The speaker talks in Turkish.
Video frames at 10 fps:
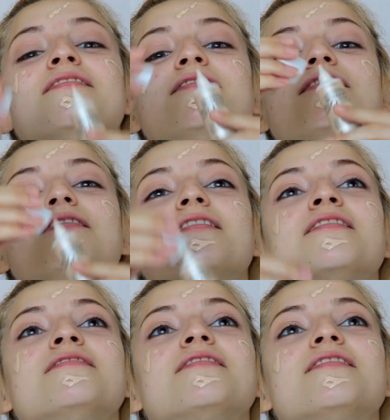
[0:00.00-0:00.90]

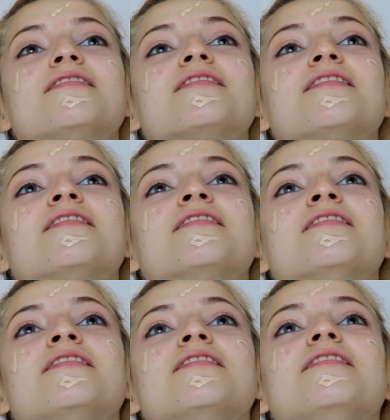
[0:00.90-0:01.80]
Yeter o kadar.
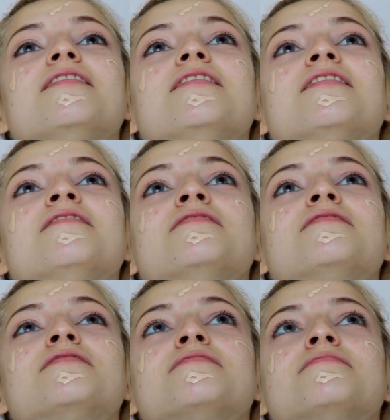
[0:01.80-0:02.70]

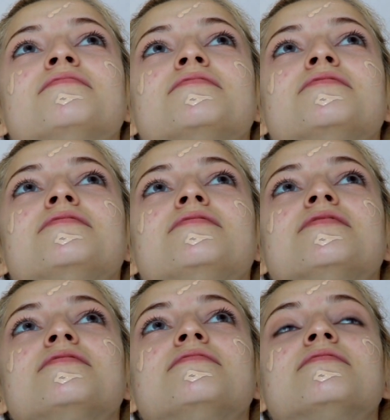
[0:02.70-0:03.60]
Eğilemiyorum.
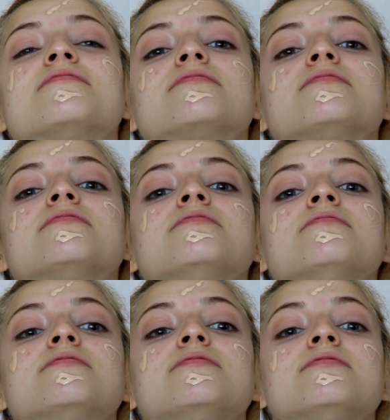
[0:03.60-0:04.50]
Düşecek yoksa.
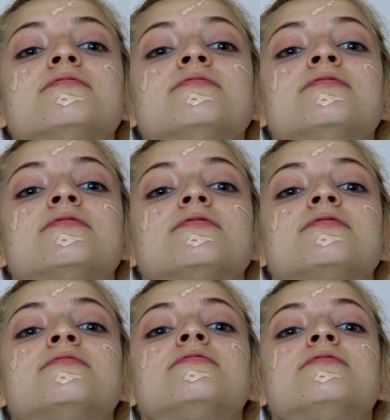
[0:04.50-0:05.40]
Fırçam nerede
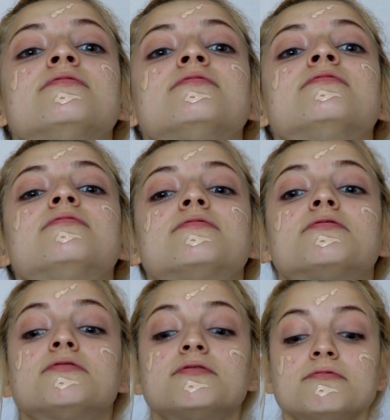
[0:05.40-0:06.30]
lan?
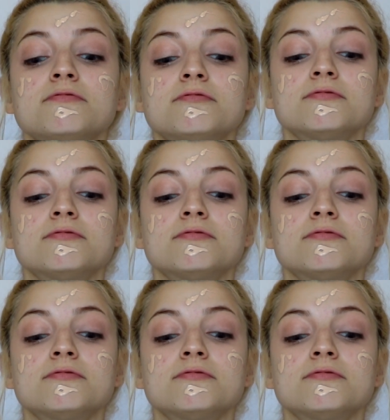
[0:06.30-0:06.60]
Fırçam?